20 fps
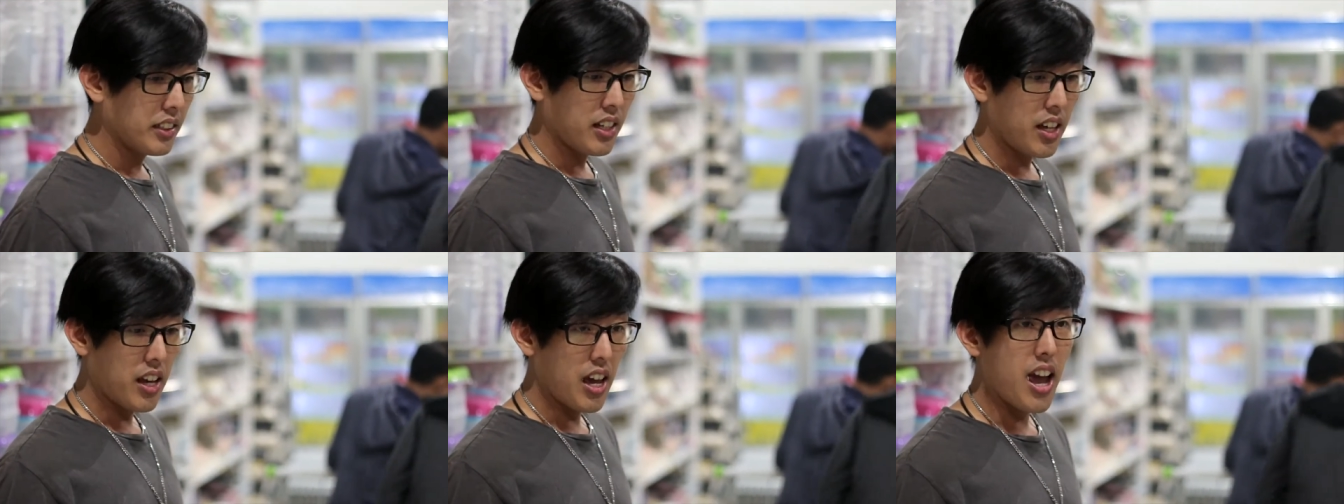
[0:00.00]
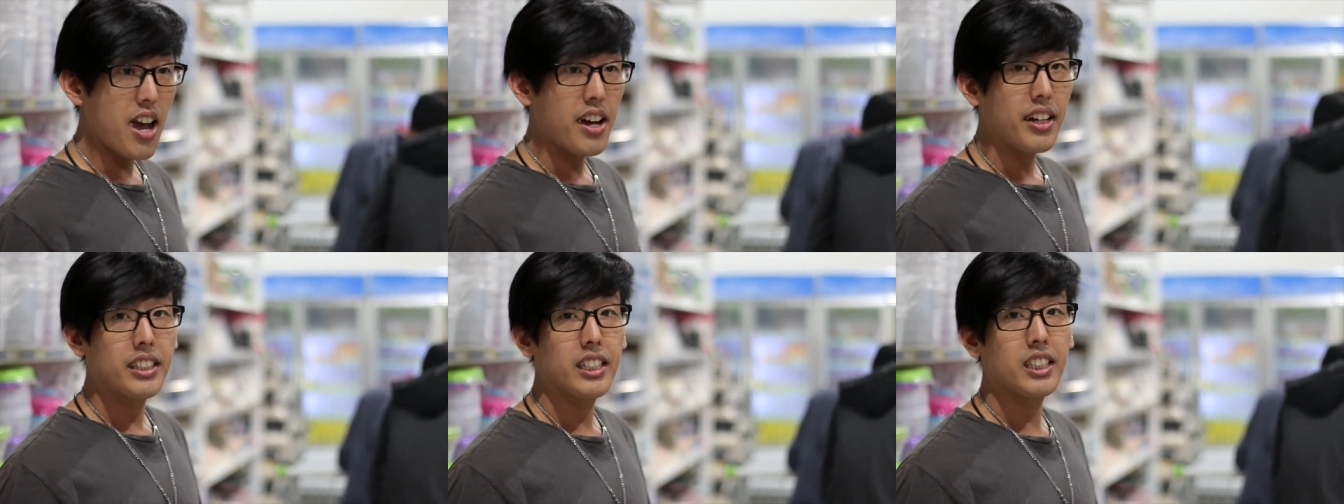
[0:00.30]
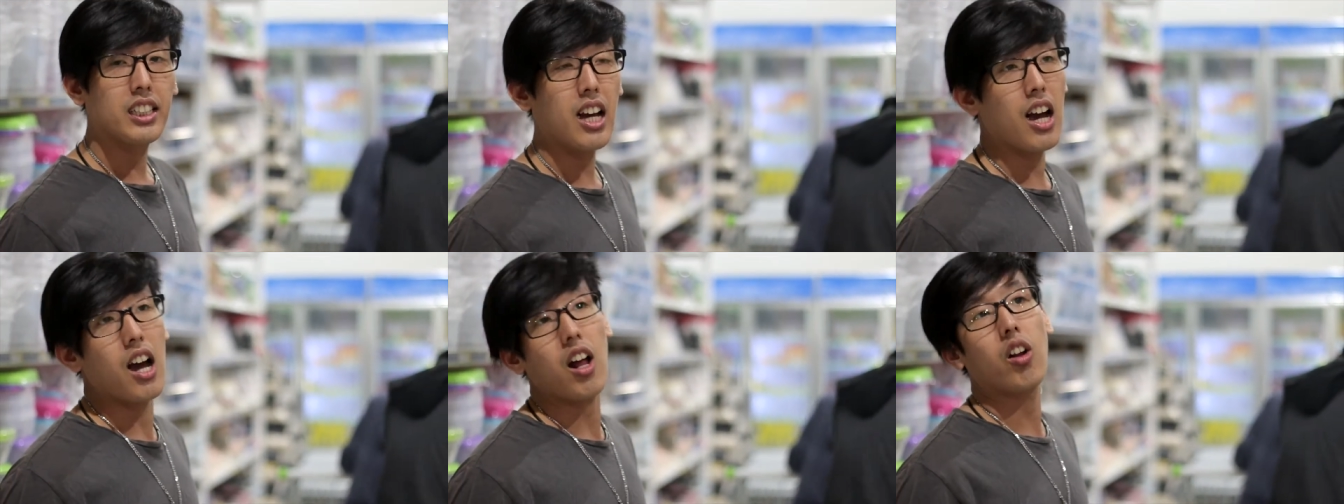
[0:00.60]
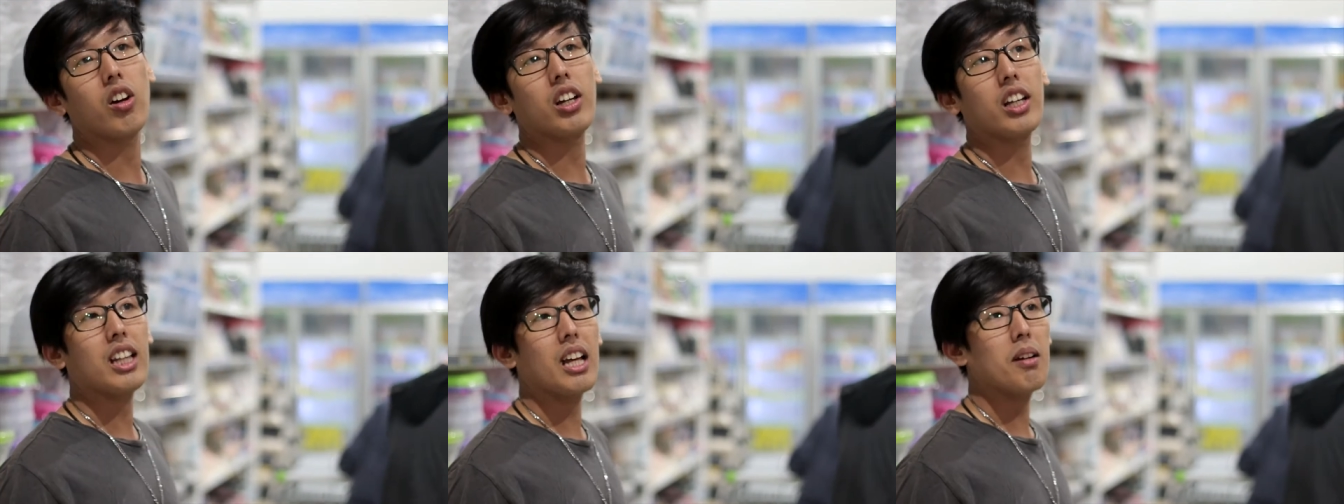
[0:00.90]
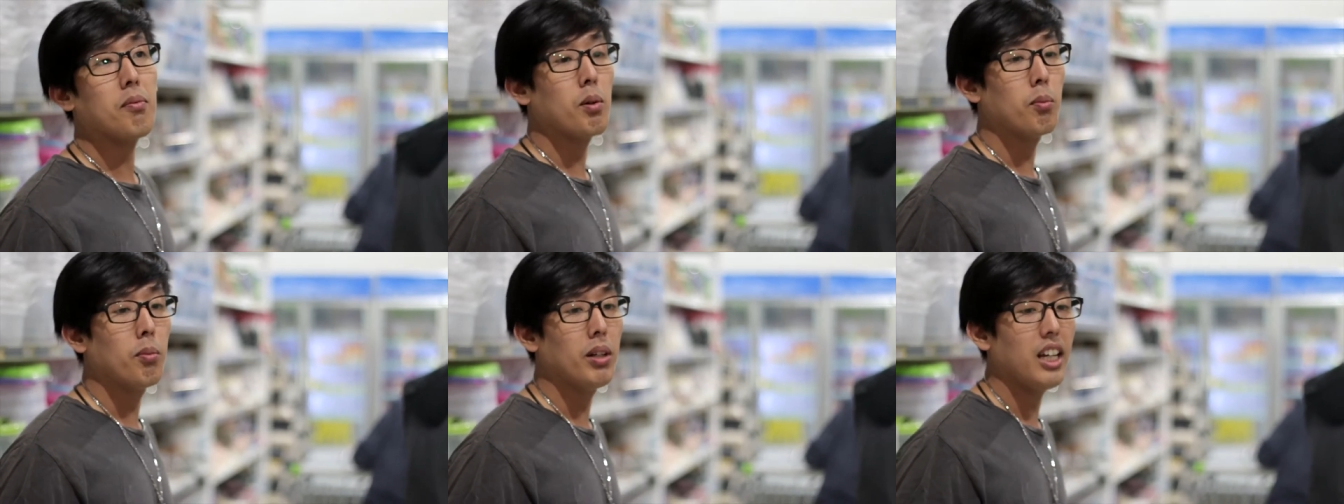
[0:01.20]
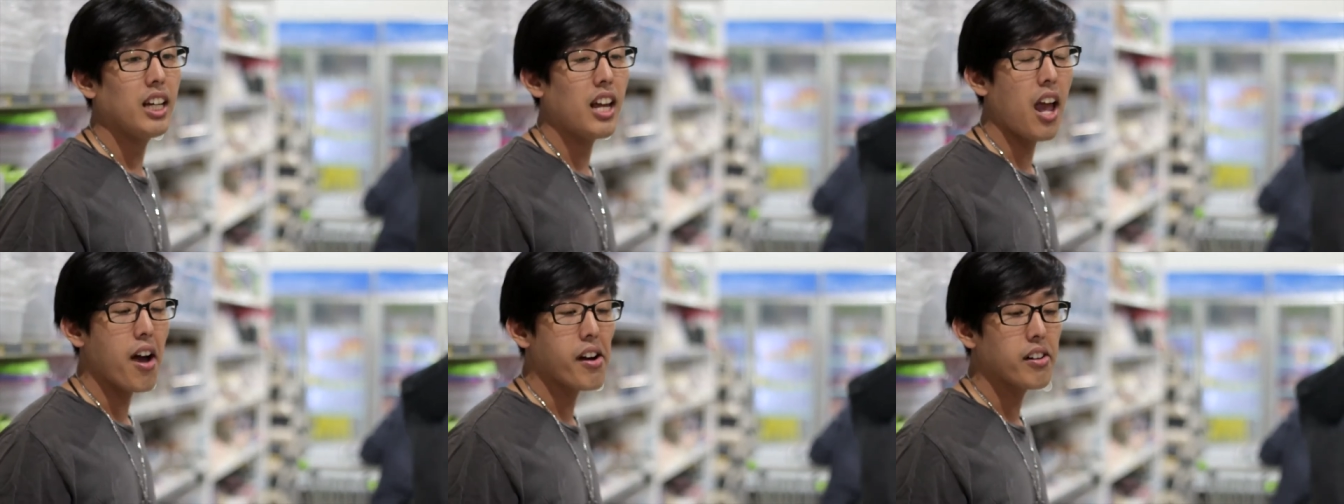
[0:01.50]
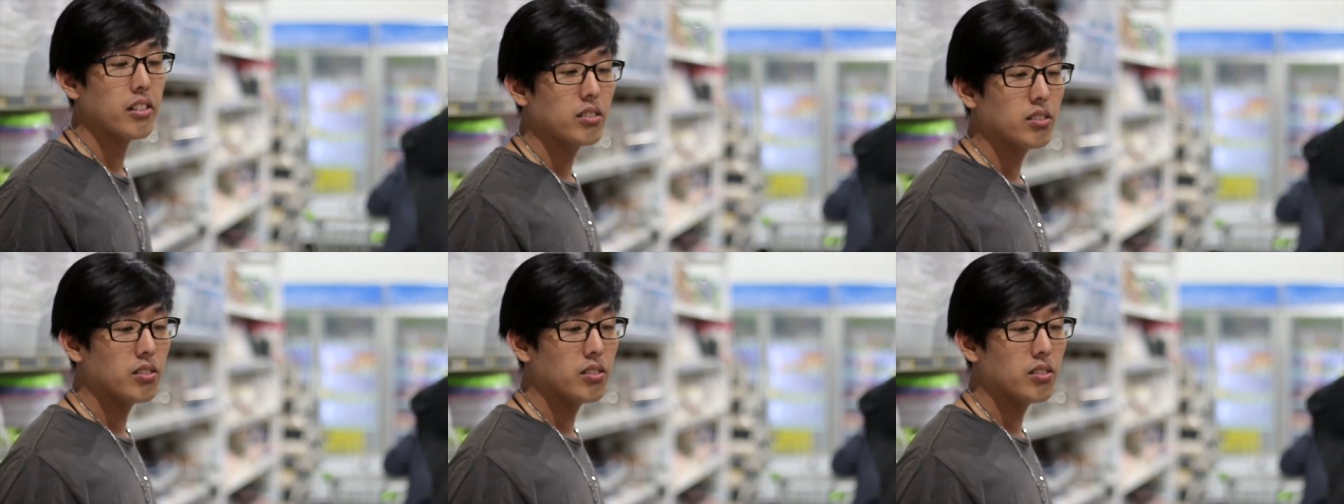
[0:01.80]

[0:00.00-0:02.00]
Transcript: ya kita kalau kita mau beli yang